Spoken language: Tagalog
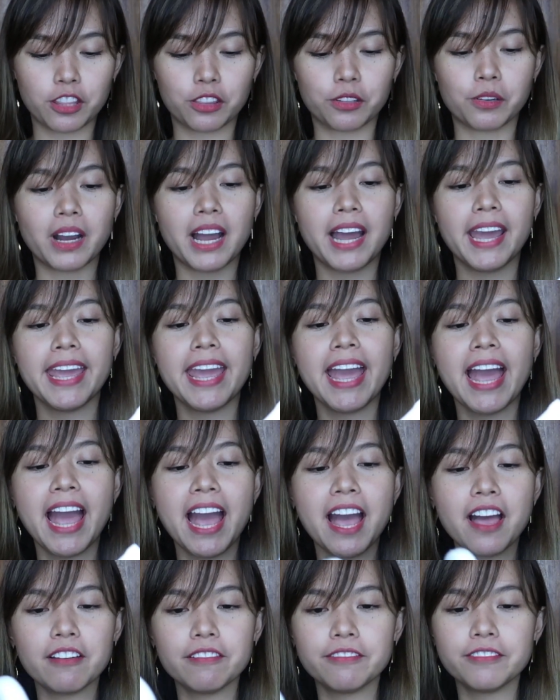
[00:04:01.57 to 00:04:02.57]
Ito, I
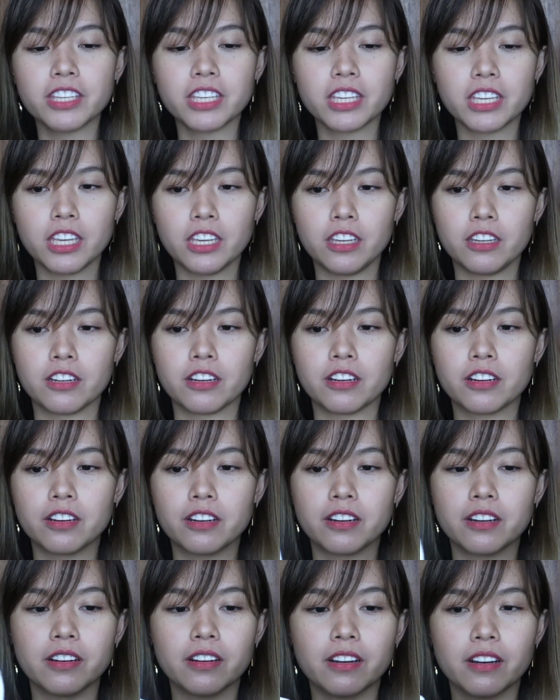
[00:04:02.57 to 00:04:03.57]
have
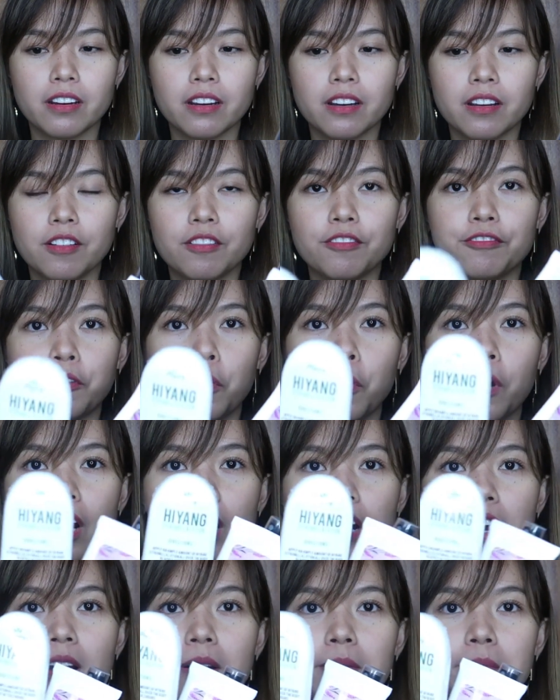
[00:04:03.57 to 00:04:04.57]
here
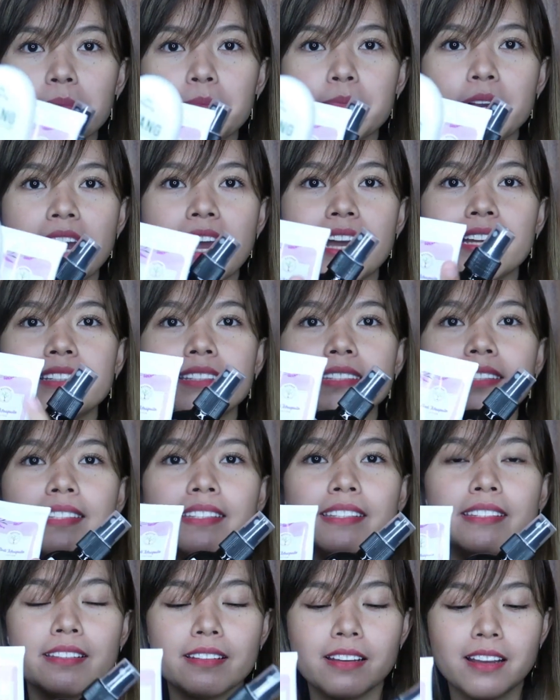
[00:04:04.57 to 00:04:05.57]
four
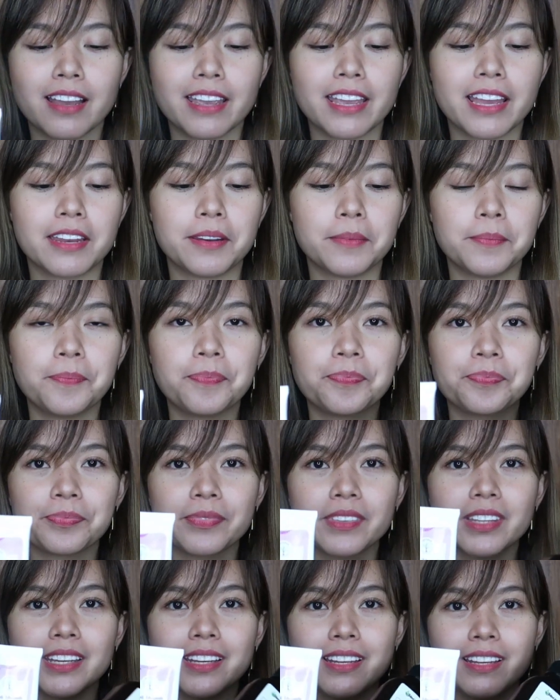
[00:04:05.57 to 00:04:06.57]
brands. Ayan.
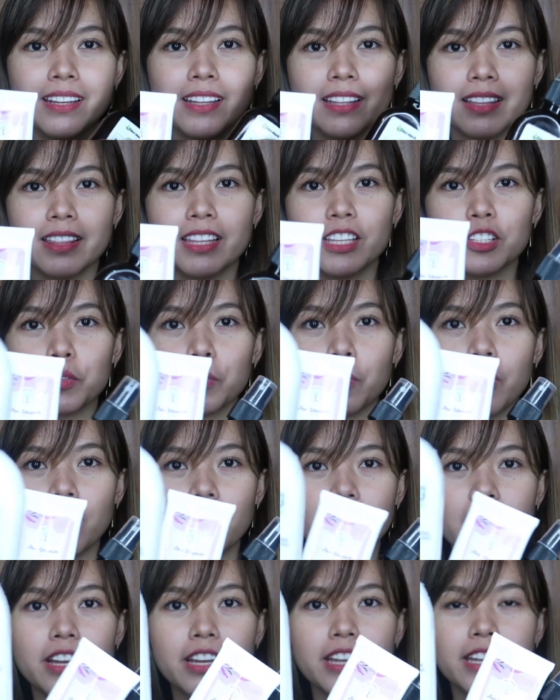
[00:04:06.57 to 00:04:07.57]
This
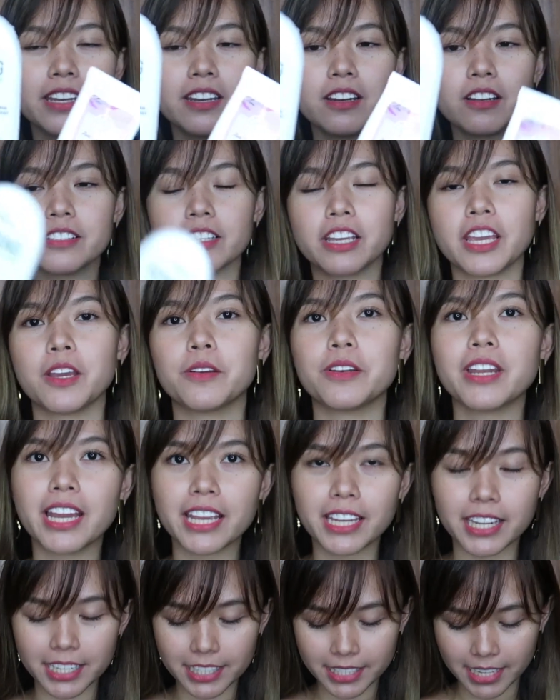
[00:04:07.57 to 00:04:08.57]
one, sige,
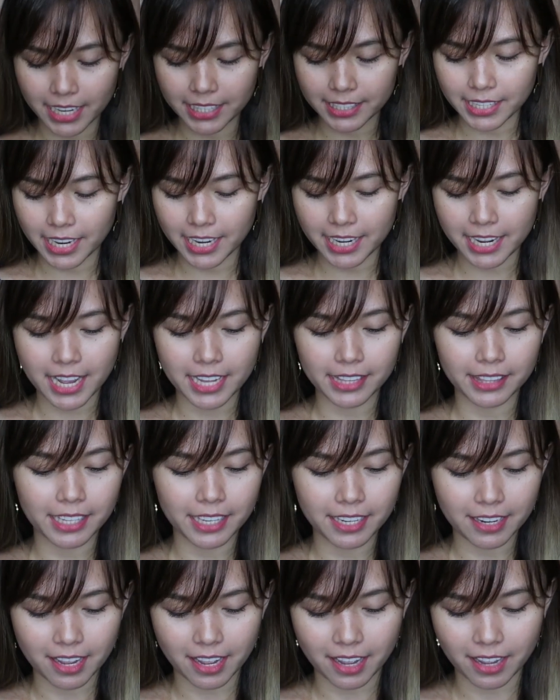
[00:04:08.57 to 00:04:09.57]
unahin, isa-isahin
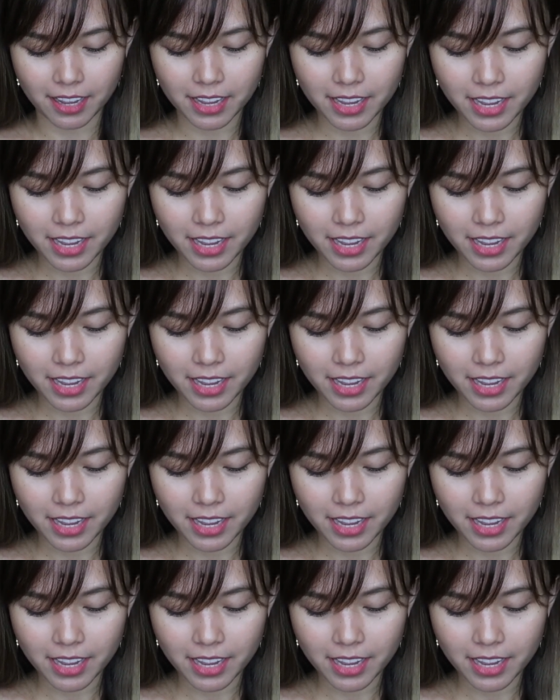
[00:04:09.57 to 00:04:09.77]
natin na. Ah.